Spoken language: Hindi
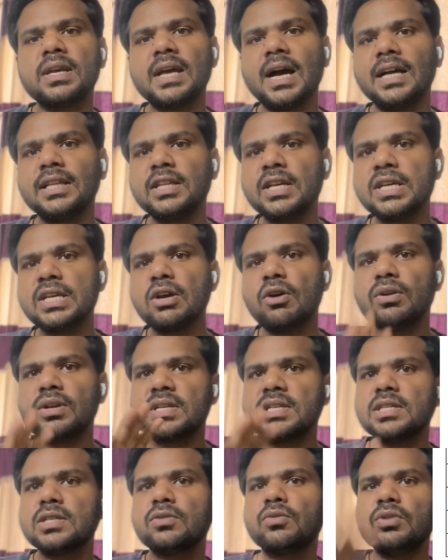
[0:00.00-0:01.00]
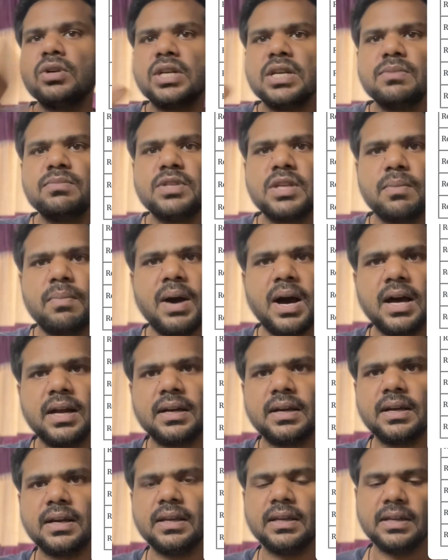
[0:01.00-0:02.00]
क्या देंगे और किसको टीम से बाहर
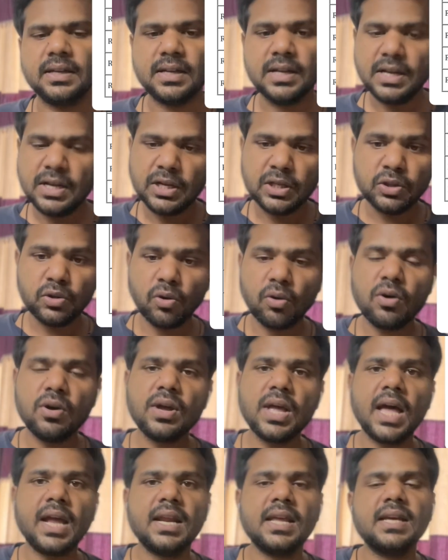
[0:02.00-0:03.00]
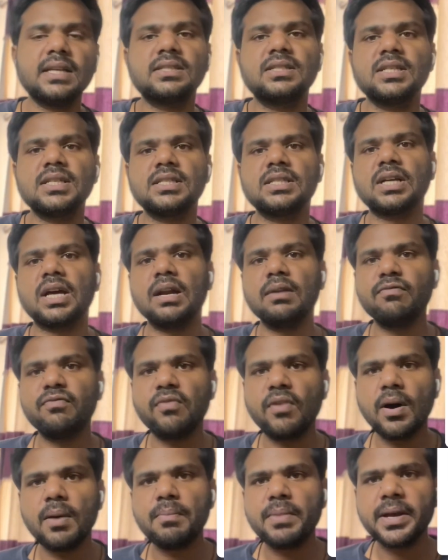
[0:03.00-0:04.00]
करेंगे देखो यार एक चीज़
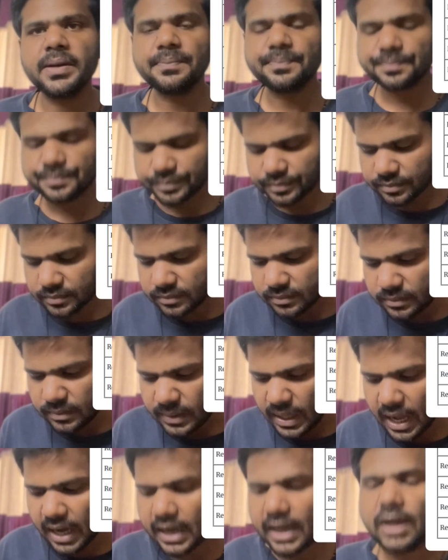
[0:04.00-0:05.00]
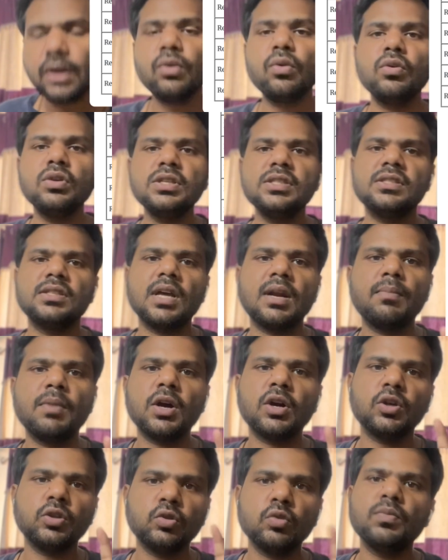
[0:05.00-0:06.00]
कन्फर्म है अगर रोहित शर्मा
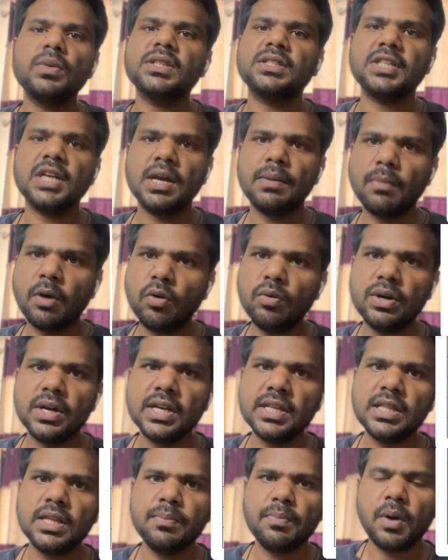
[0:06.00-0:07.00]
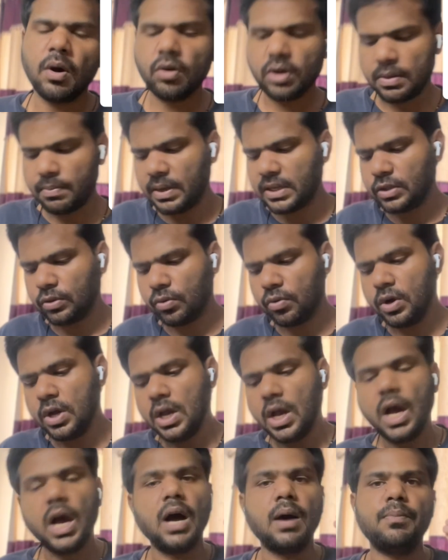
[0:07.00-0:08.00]
को तुम अच्छा अमाउंट नहीं दे पाओगे भाई देखो
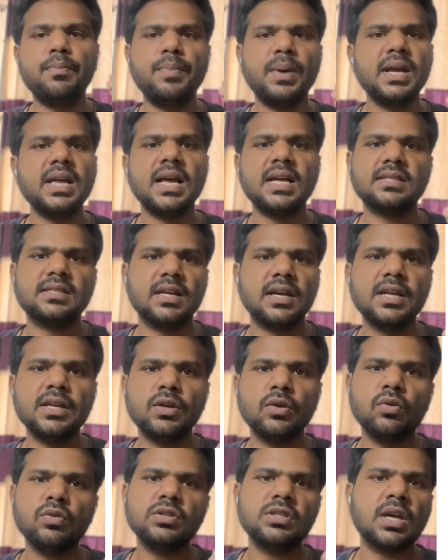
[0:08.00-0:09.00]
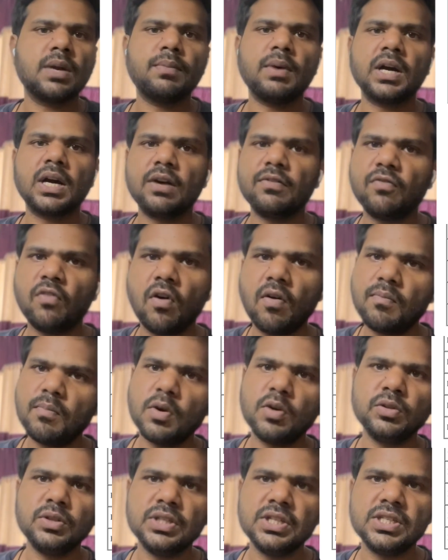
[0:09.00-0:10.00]
अब भाई ऐसा नहीं कि रोहित शर्मा का फॉर्म
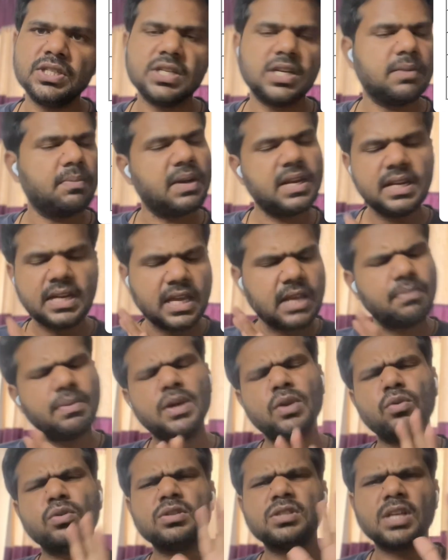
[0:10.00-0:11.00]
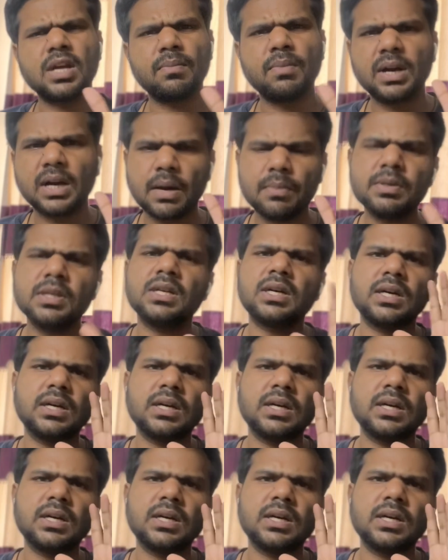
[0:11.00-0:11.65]
बहुत नीचे है भाई नहीं भाई रोहित शर्मा का भी